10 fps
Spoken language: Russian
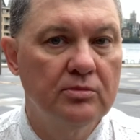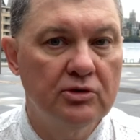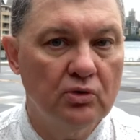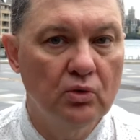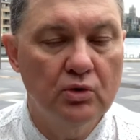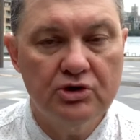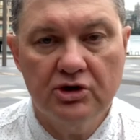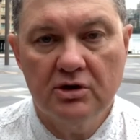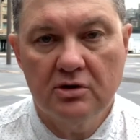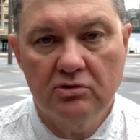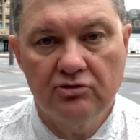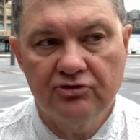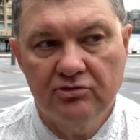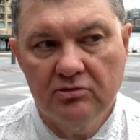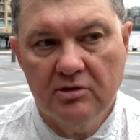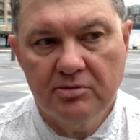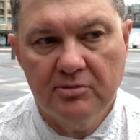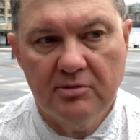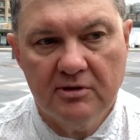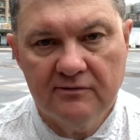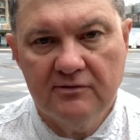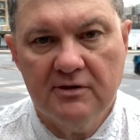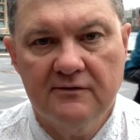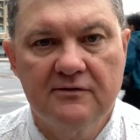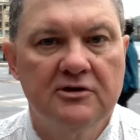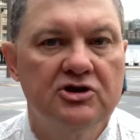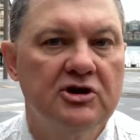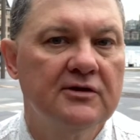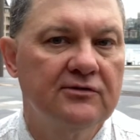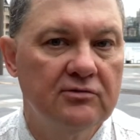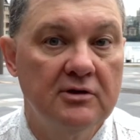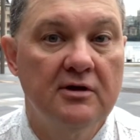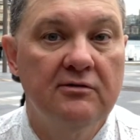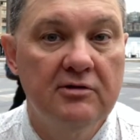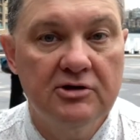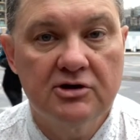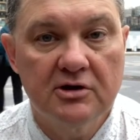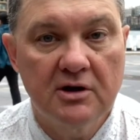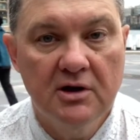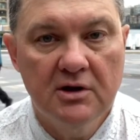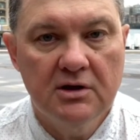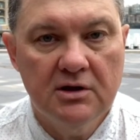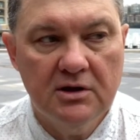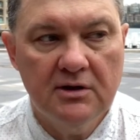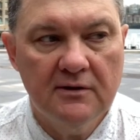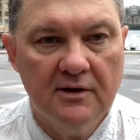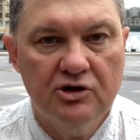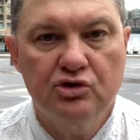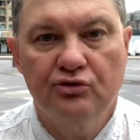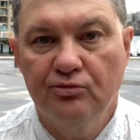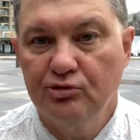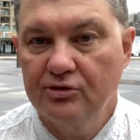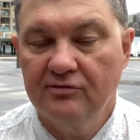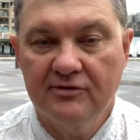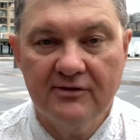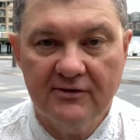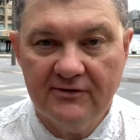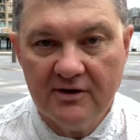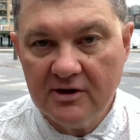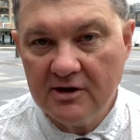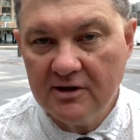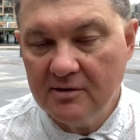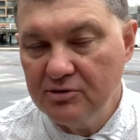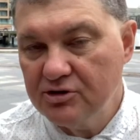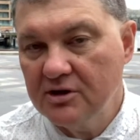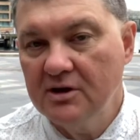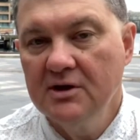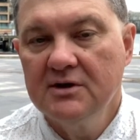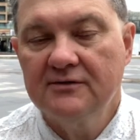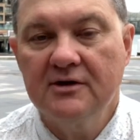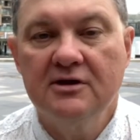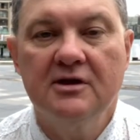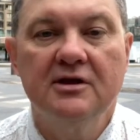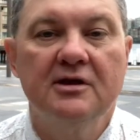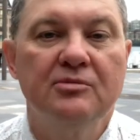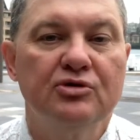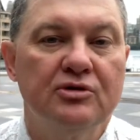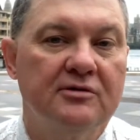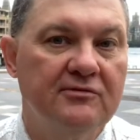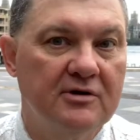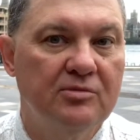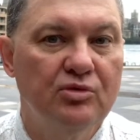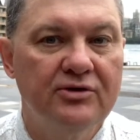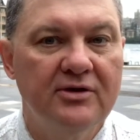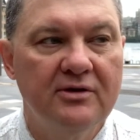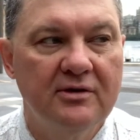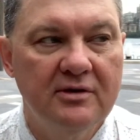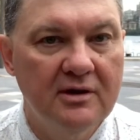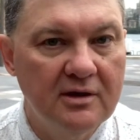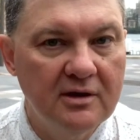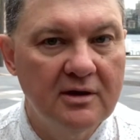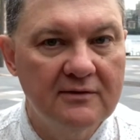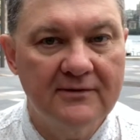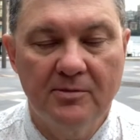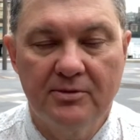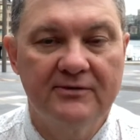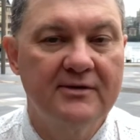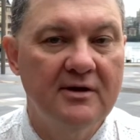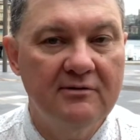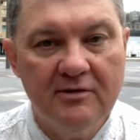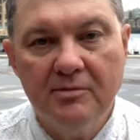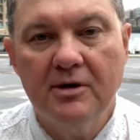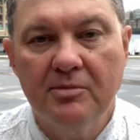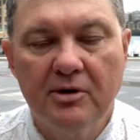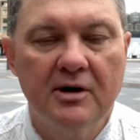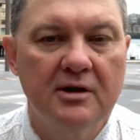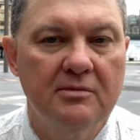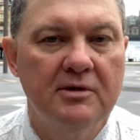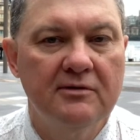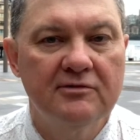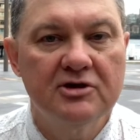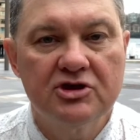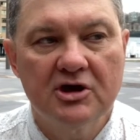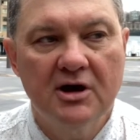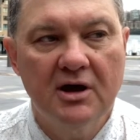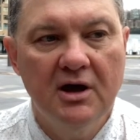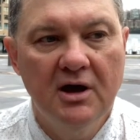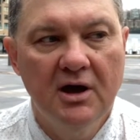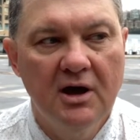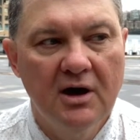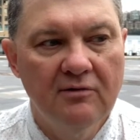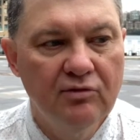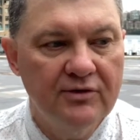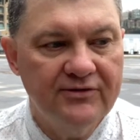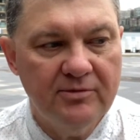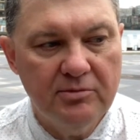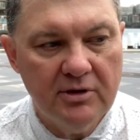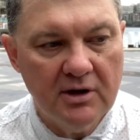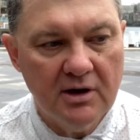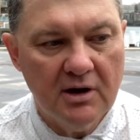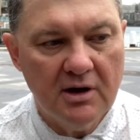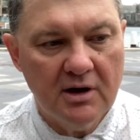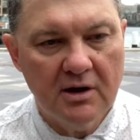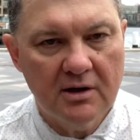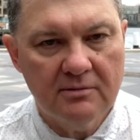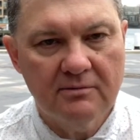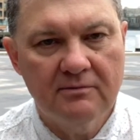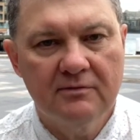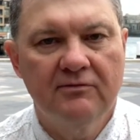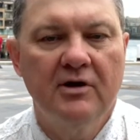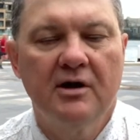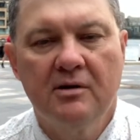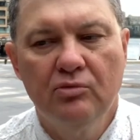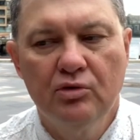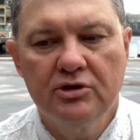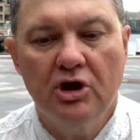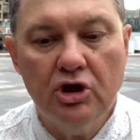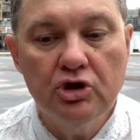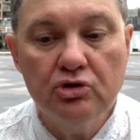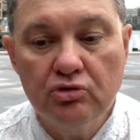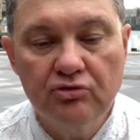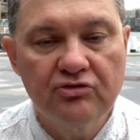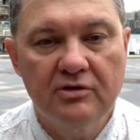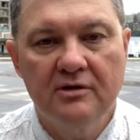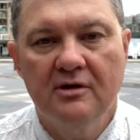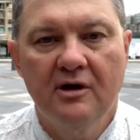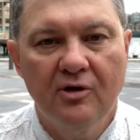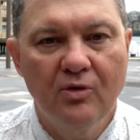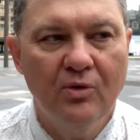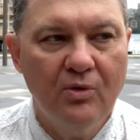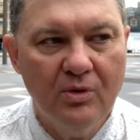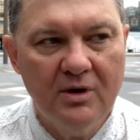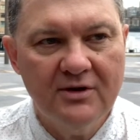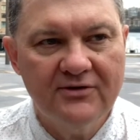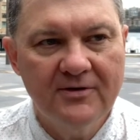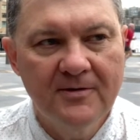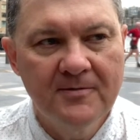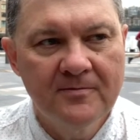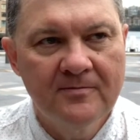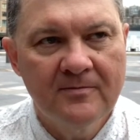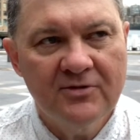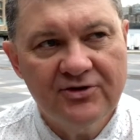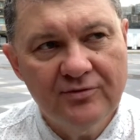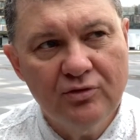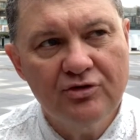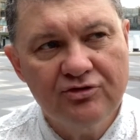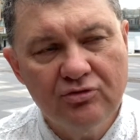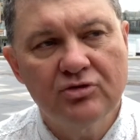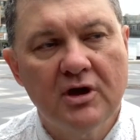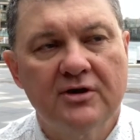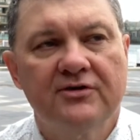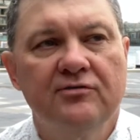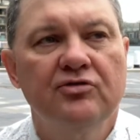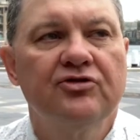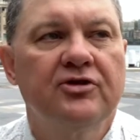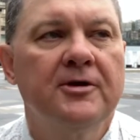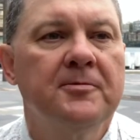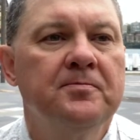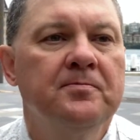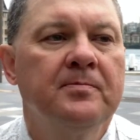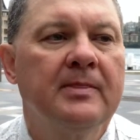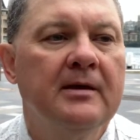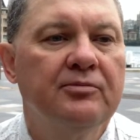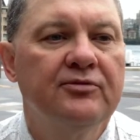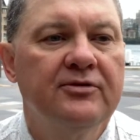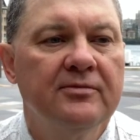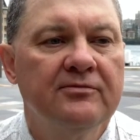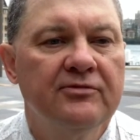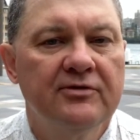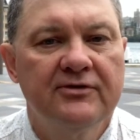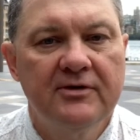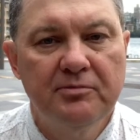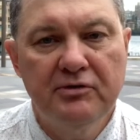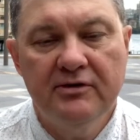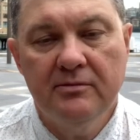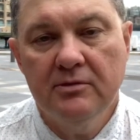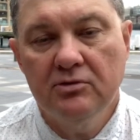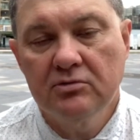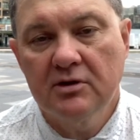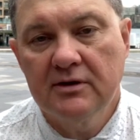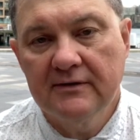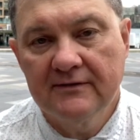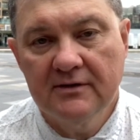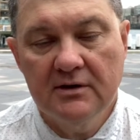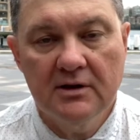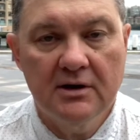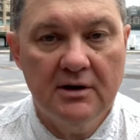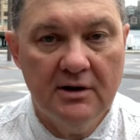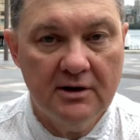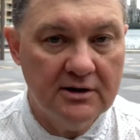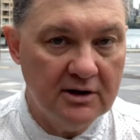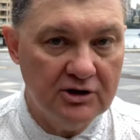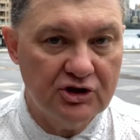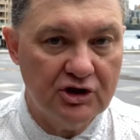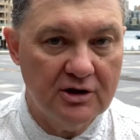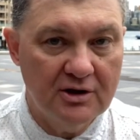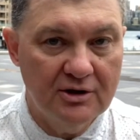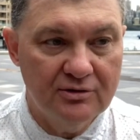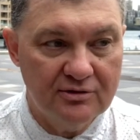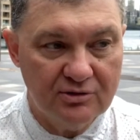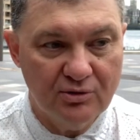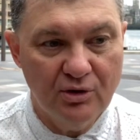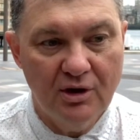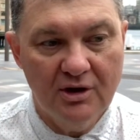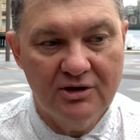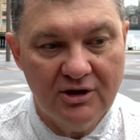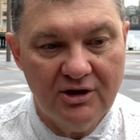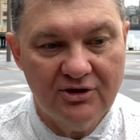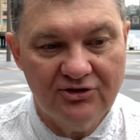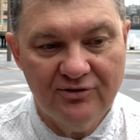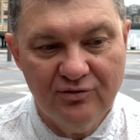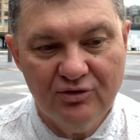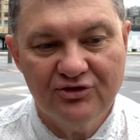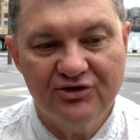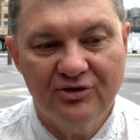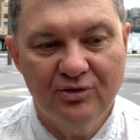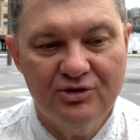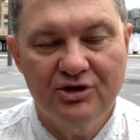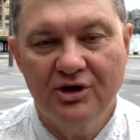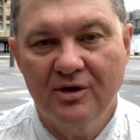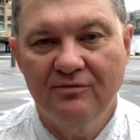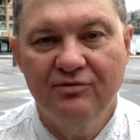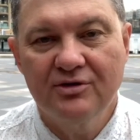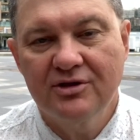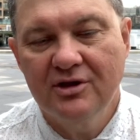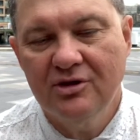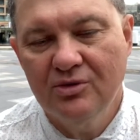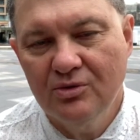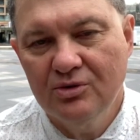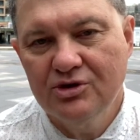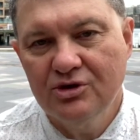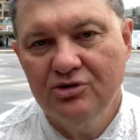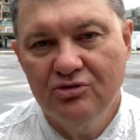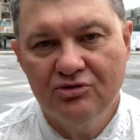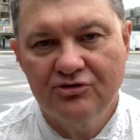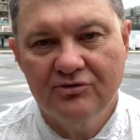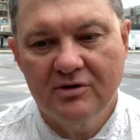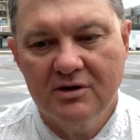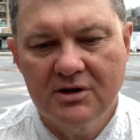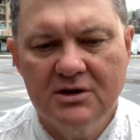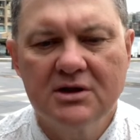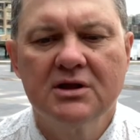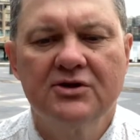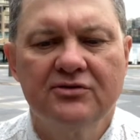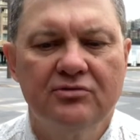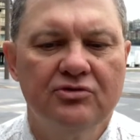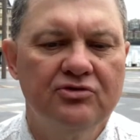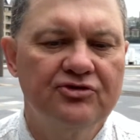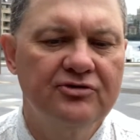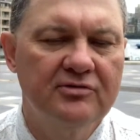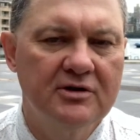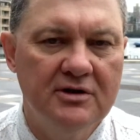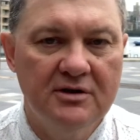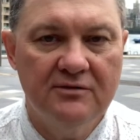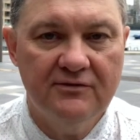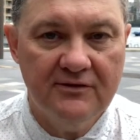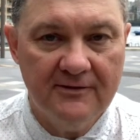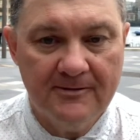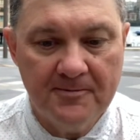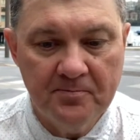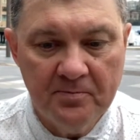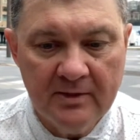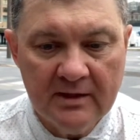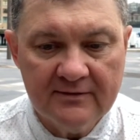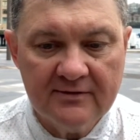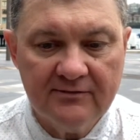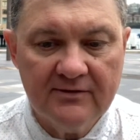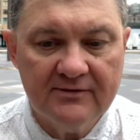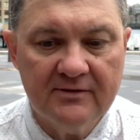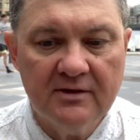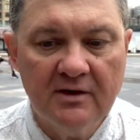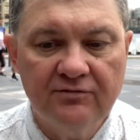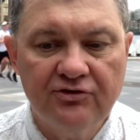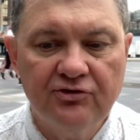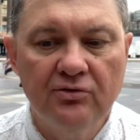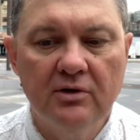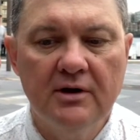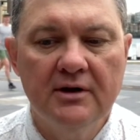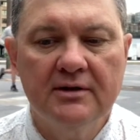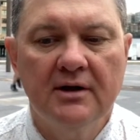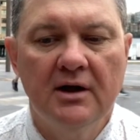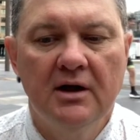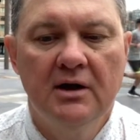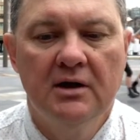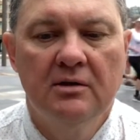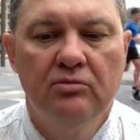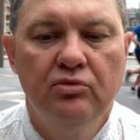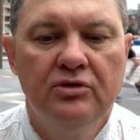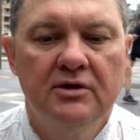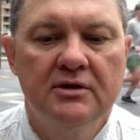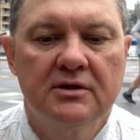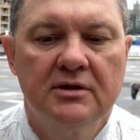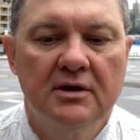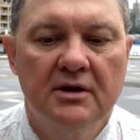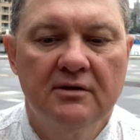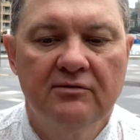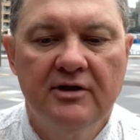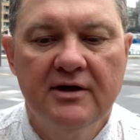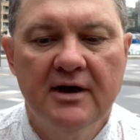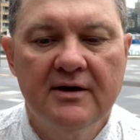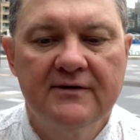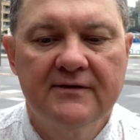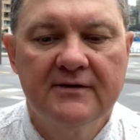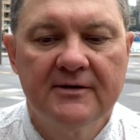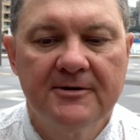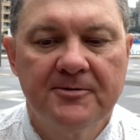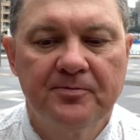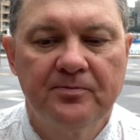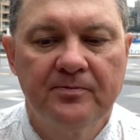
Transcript: быть очень хорошие, ну, например, с 12 до часу и до вечера – и, а еще суббота и воскресенье, когда обычно строитель не работает, а вы работаете, деньги сопоставимые, по крайней мере, в начале. Вот тебе а, твоя работа, и тут же недалеко колледж, живешь, ну да, живешь ты, допустим, в 25 минутах езды на электричке. Зато ты живешь очень комфортно и очень дешево, хотя иногда живут дешево и в Сити. Соответственно, все это будет э, влиять э,